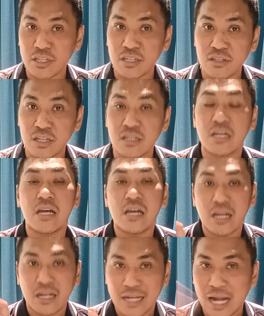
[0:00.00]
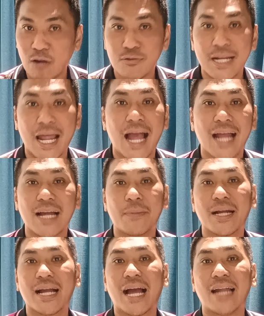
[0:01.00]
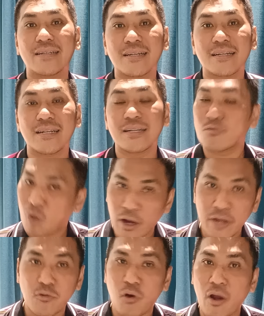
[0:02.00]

ช็อตติดเข้าตากรรมการเหลือเกินร้อ